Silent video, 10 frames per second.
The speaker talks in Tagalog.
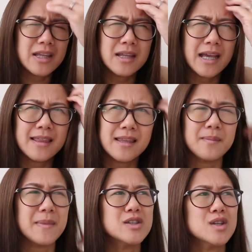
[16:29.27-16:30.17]
And I
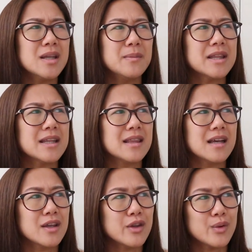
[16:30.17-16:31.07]
think medyo limited
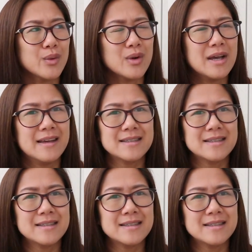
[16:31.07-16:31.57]
lang yung